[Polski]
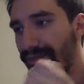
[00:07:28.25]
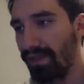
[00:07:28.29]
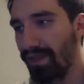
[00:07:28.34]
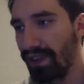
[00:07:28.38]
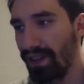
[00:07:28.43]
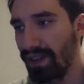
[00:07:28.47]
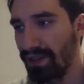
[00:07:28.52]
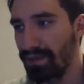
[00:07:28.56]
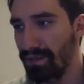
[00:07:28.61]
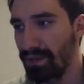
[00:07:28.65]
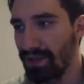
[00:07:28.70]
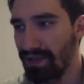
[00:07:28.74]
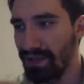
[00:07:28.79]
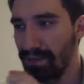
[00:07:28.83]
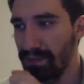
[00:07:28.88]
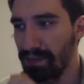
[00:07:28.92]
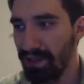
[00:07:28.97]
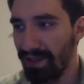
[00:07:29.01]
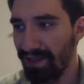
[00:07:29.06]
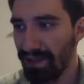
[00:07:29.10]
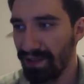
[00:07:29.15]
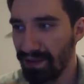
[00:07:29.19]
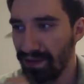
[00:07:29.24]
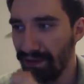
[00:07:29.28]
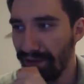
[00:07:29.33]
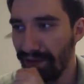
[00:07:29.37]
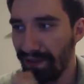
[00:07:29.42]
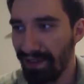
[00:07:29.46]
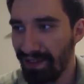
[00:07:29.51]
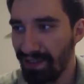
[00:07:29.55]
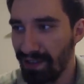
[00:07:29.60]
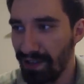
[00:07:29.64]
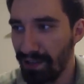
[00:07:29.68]
Chociaż może przez to, że
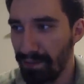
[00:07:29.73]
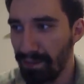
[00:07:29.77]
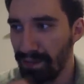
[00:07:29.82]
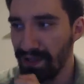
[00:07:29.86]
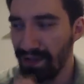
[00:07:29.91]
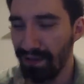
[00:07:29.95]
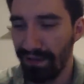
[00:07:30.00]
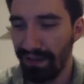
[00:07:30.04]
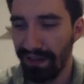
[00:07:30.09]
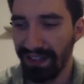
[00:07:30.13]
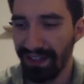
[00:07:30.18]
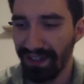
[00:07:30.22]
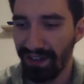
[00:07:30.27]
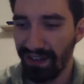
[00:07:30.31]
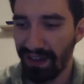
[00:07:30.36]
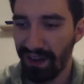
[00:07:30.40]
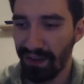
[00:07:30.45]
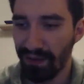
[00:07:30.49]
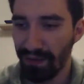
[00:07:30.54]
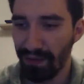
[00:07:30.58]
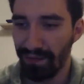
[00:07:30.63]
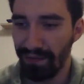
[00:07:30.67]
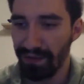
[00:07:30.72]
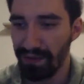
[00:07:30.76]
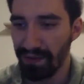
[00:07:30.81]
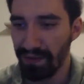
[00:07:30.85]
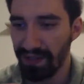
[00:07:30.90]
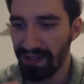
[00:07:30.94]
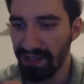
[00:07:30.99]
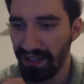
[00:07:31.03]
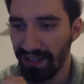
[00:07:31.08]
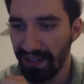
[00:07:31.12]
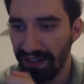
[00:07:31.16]
wszyscy się spodziewali nokautu wyszło
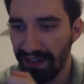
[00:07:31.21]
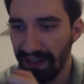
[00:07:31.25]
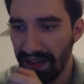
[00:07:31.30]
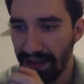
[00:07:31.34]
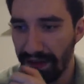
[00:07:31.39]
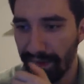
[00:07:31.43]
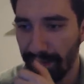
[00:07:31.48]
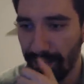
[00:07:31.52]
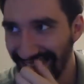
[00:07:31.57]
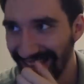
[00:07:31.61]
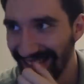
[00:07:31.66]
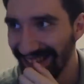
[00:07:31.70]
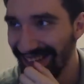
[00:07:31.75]
średnio, nie wiem.